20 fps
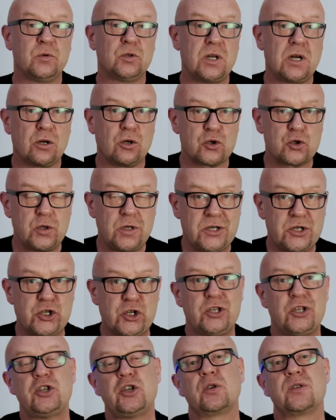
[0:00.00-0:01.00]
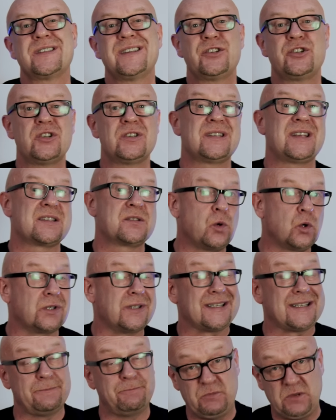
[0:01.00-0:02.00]
model kosztuje 3300 zł.
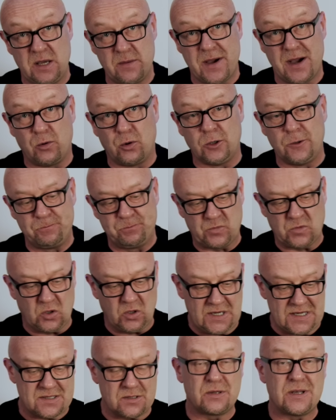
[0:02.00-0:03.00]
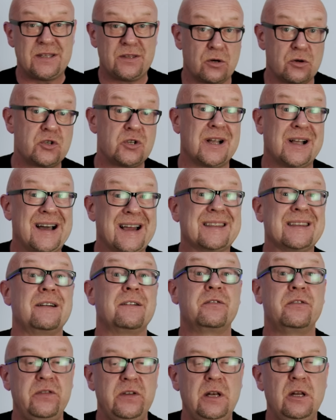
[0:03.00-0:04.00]
Niemało, no jest to najdroższa karta w
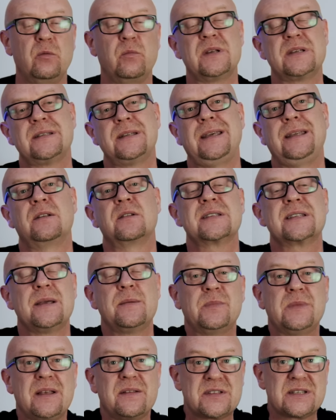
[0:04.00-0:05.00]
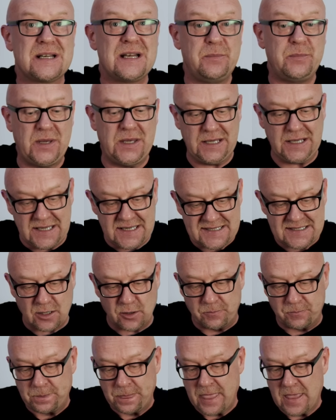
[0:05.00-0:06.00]
chwili obecnej dostępna w sklepie XCOM.
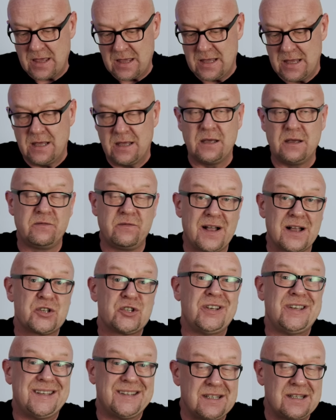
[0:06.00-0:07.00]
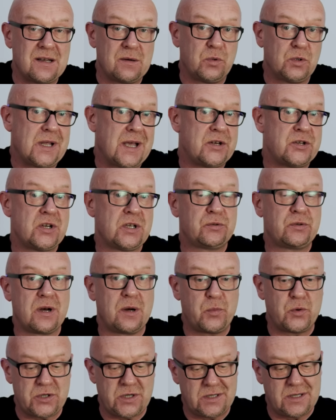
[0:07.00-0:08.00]
E, fakt, że jedyna bodajże, która
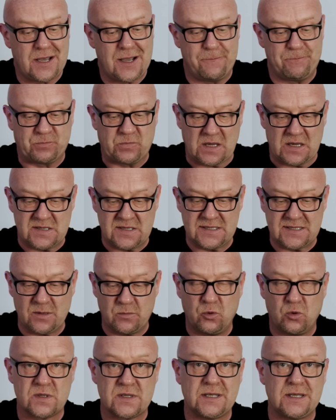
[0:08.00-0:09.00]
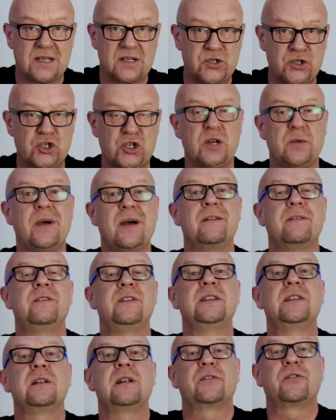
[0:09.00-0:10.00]
posiada system chłodzenia z trzema
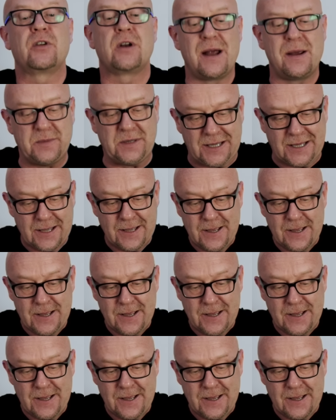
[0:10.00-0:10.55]
wentylatorami.